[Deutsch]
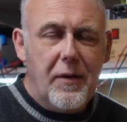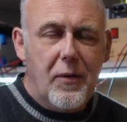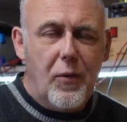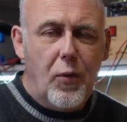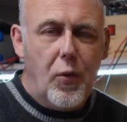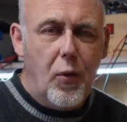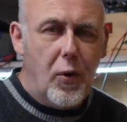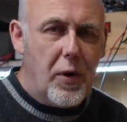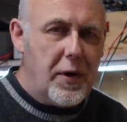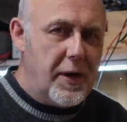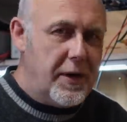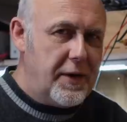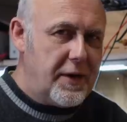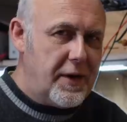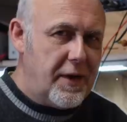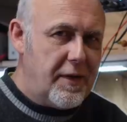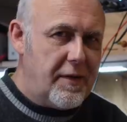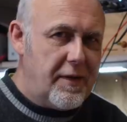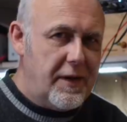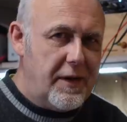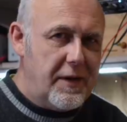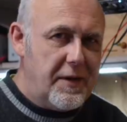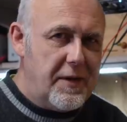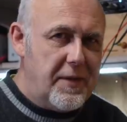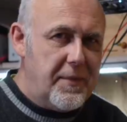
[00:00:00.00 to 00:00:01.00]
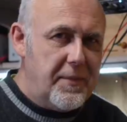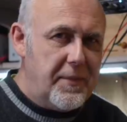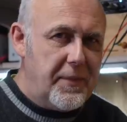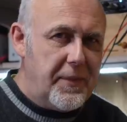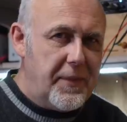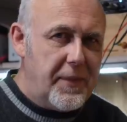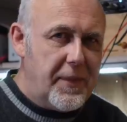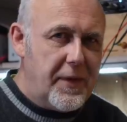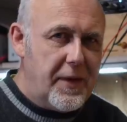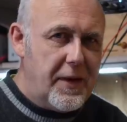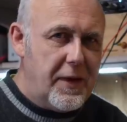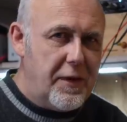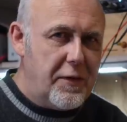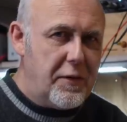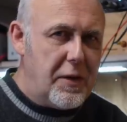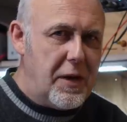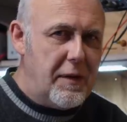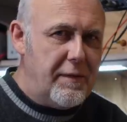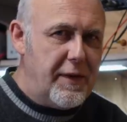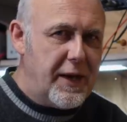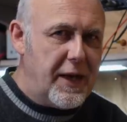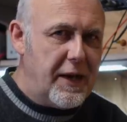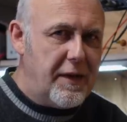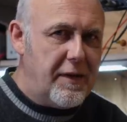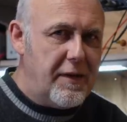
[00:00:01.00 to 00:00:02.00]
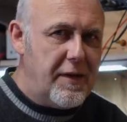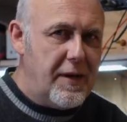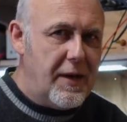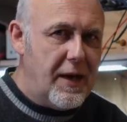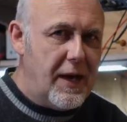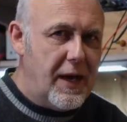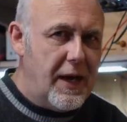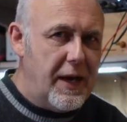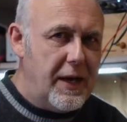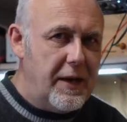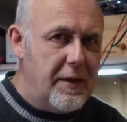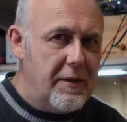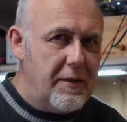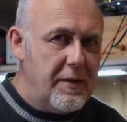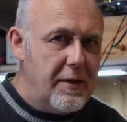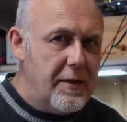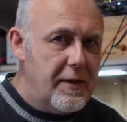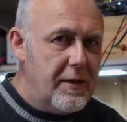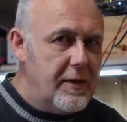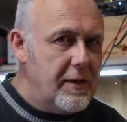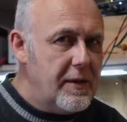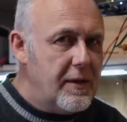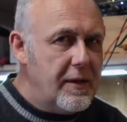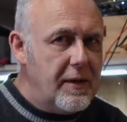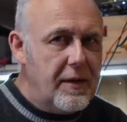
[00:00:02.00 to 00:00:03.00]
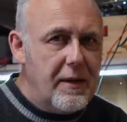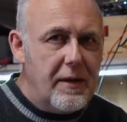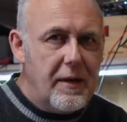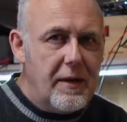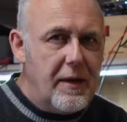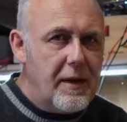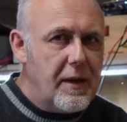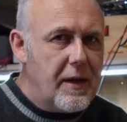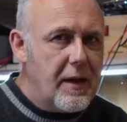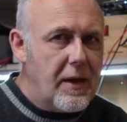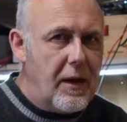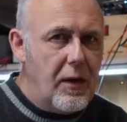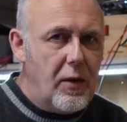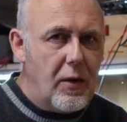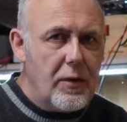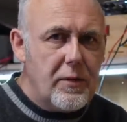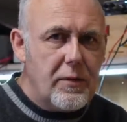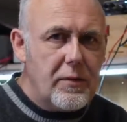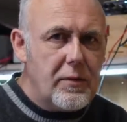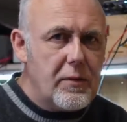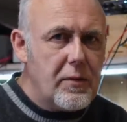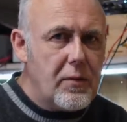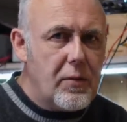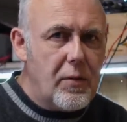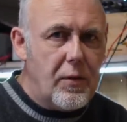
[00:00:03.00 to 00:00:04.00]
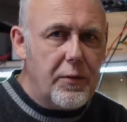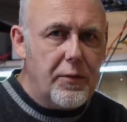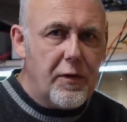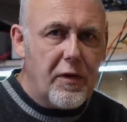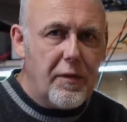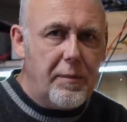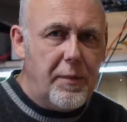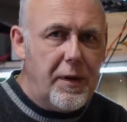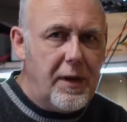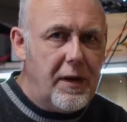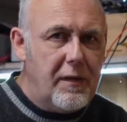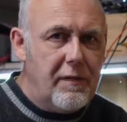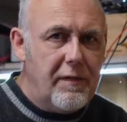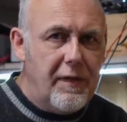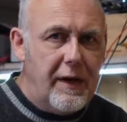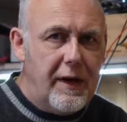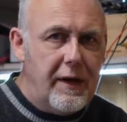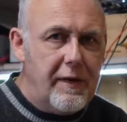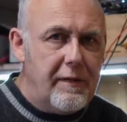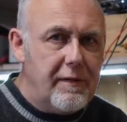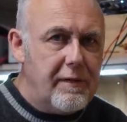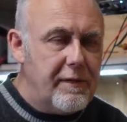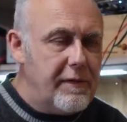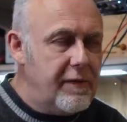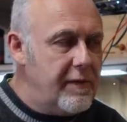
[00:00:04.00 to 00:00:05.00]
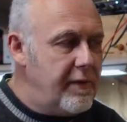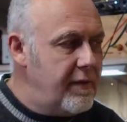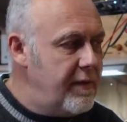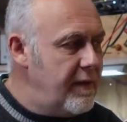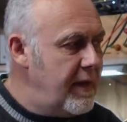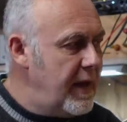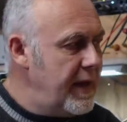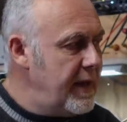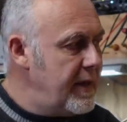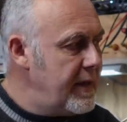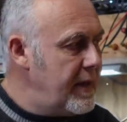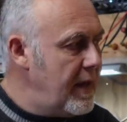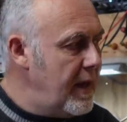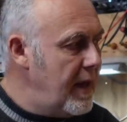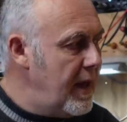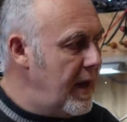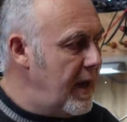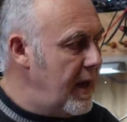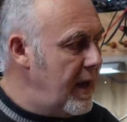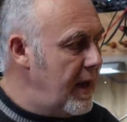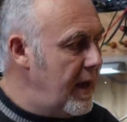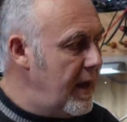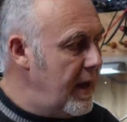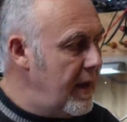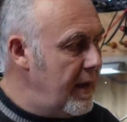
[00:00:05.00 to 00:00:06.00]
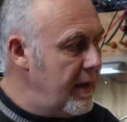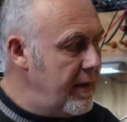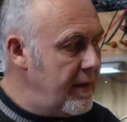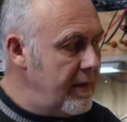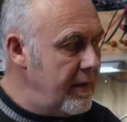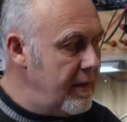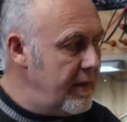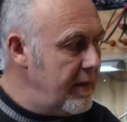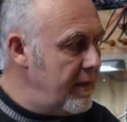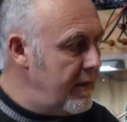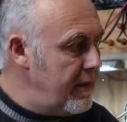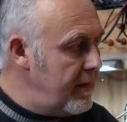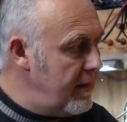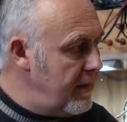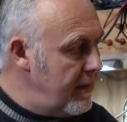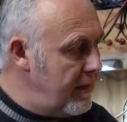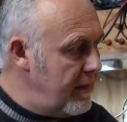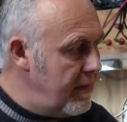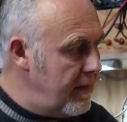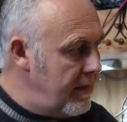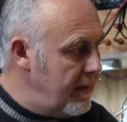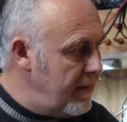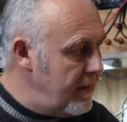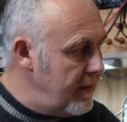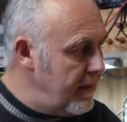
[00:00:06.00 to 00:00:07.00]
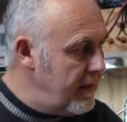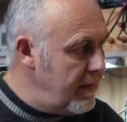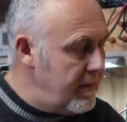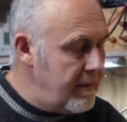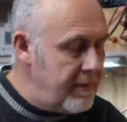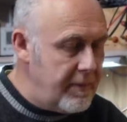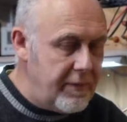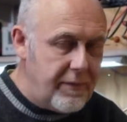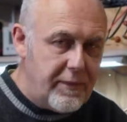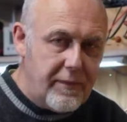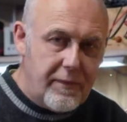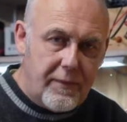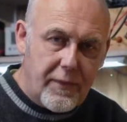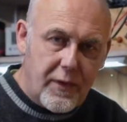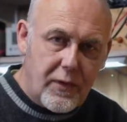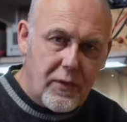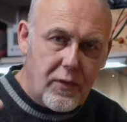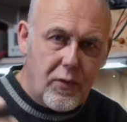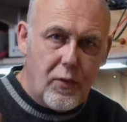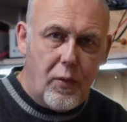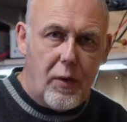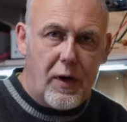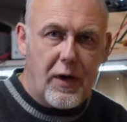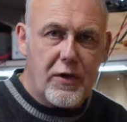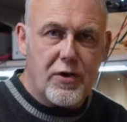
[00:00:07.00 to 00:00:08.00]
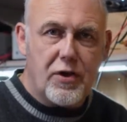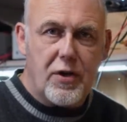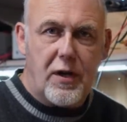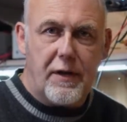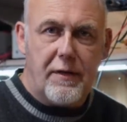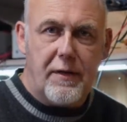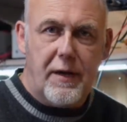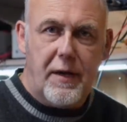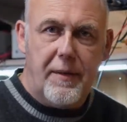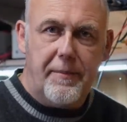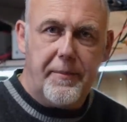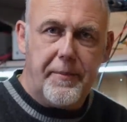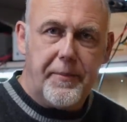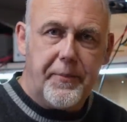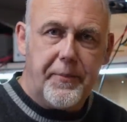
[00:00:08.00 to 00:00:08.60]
Hochinteressant. Also haben wir jetzt hier einen Kalotten, Konus, Biegewellen, Wandler, äh, chassis